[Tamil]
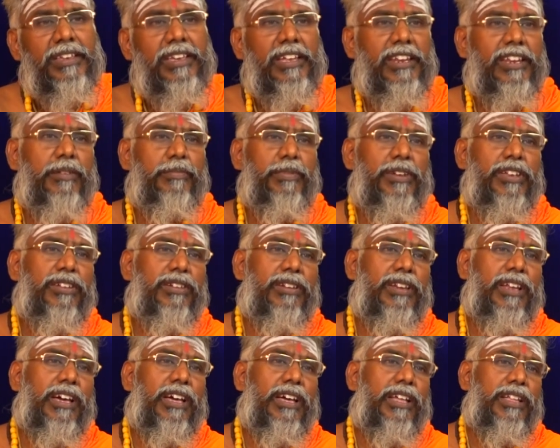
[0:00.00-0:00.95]
என்ன
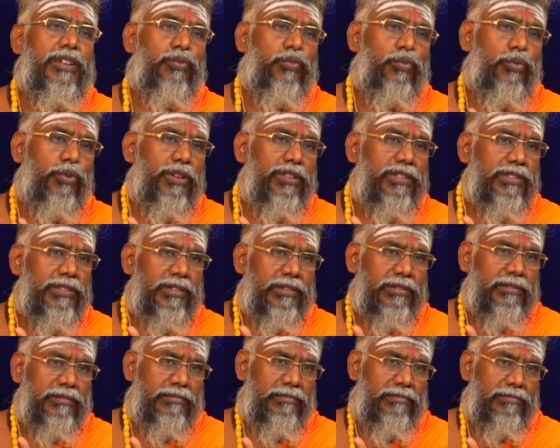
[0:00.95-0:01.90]
பண்ணிங்கன்னா உளுந்து
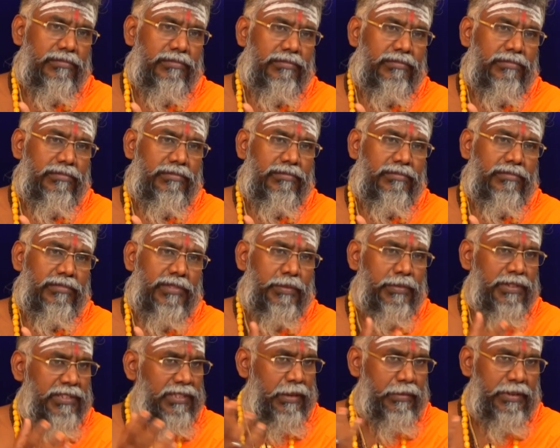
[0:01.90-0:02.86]

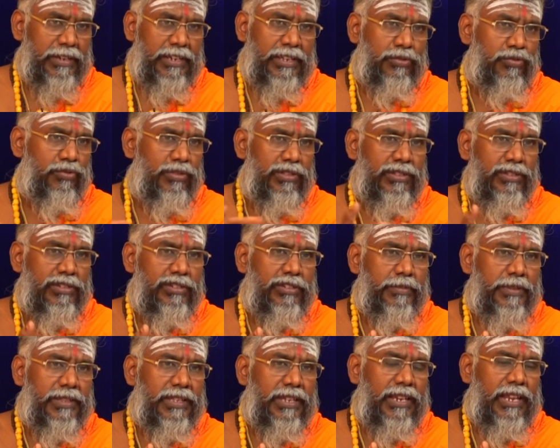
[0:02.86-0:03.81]
நம்ம சமைக்கிற உளுந்து
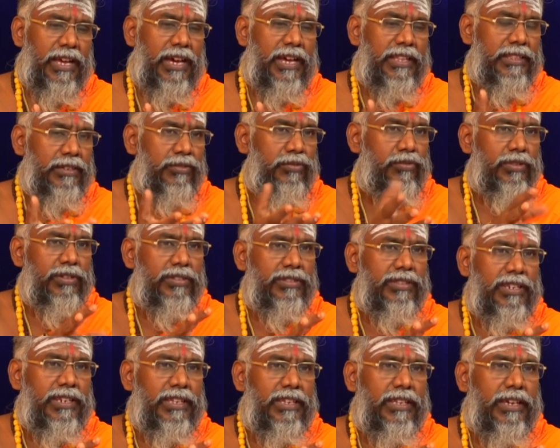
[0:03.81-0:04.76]
இருக்குது பார்த்தீங்களா அந்த
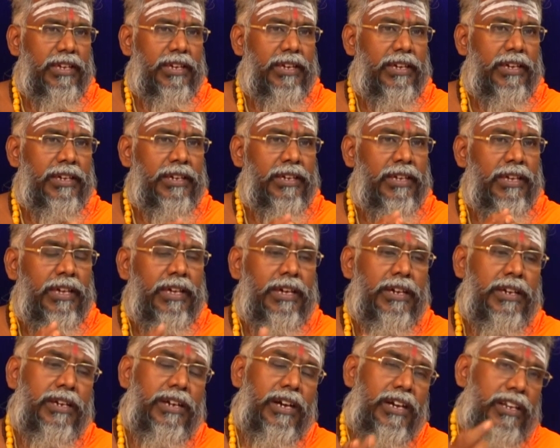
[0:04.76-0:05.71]
உளுந்துலேயே
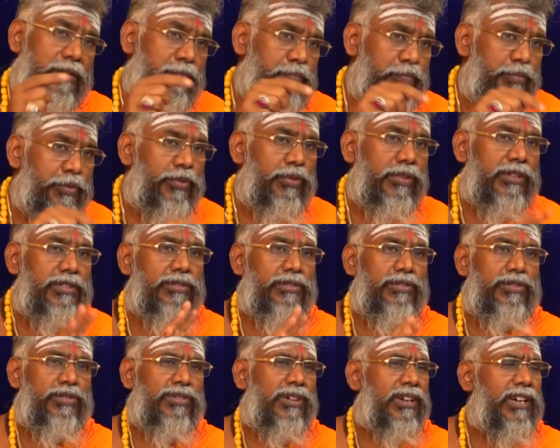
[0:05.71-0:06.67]
கருப்பு
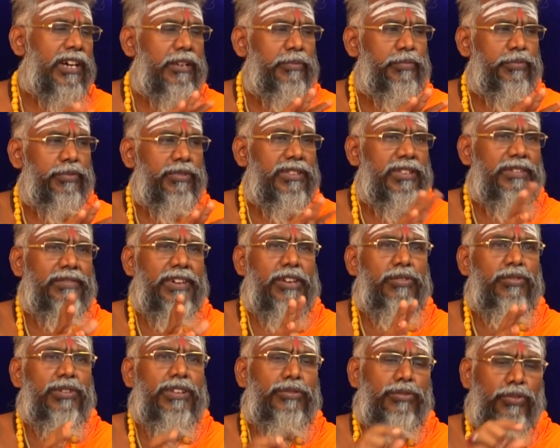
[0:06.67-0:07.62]
உளுந்துன்னு இருக்கும் கருப்பு உளுந்து
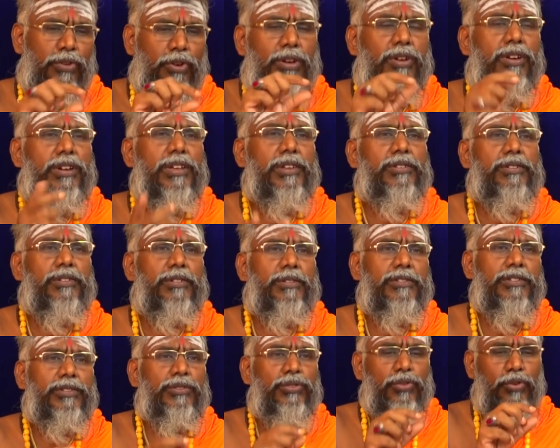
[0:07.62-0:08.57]
வேறு ஒன்றும் தோலோடு இருக்கும்
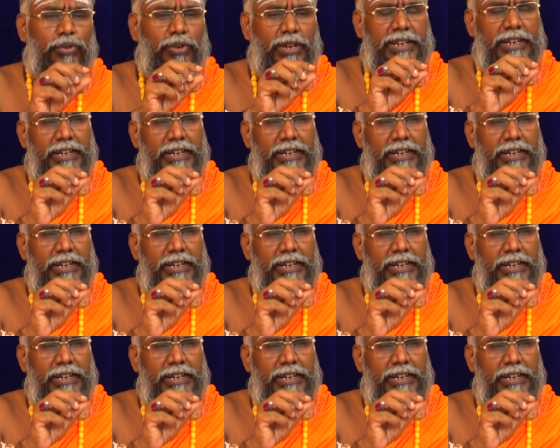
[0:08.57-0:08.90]
தோலை